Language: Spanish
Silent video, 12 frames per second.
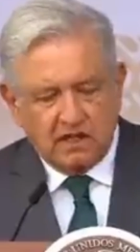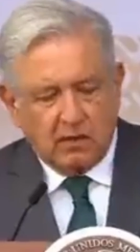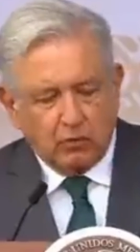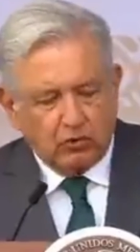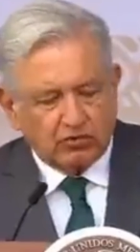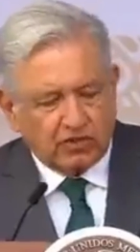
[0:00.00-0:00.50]
en la
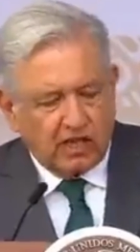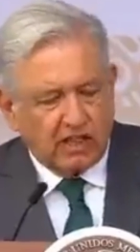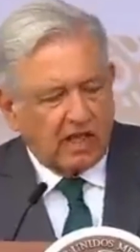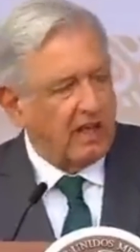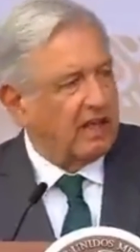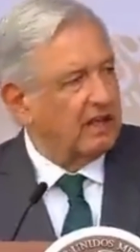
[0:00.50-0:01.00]

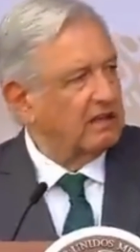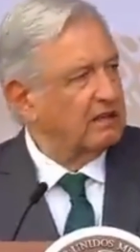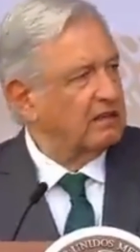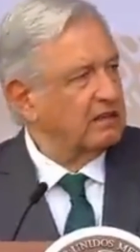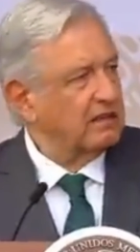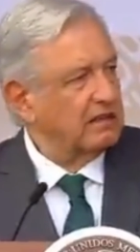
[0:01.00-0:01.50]
búsqueda
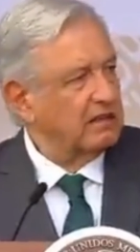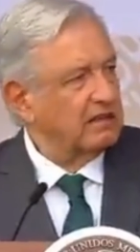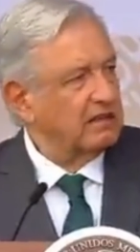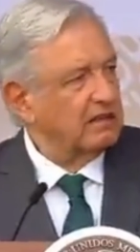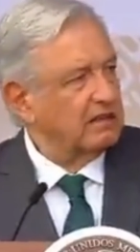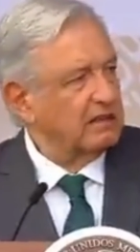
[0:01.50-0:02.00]

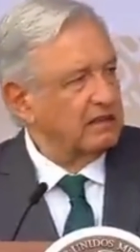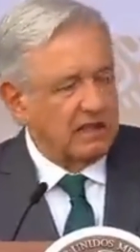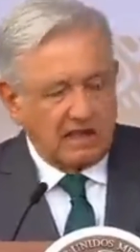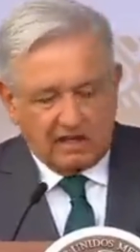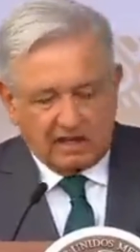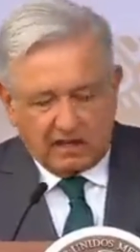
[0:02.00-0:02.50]
de
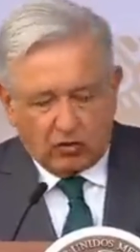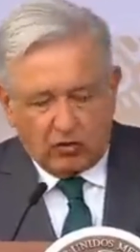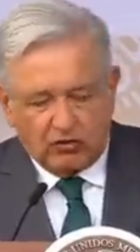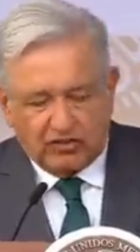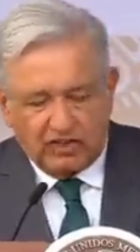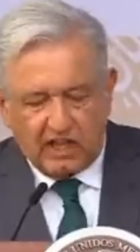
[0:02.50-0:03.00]
la
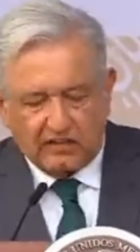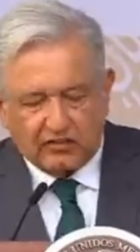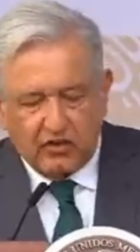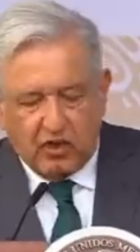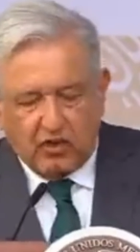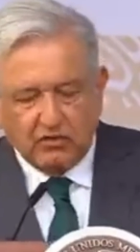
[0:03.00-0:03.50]

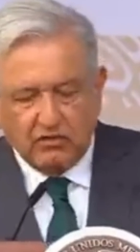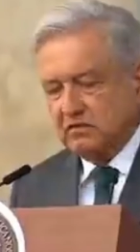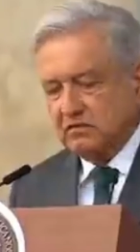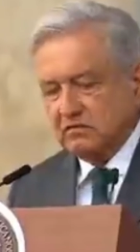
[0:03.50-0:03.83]
reconciliación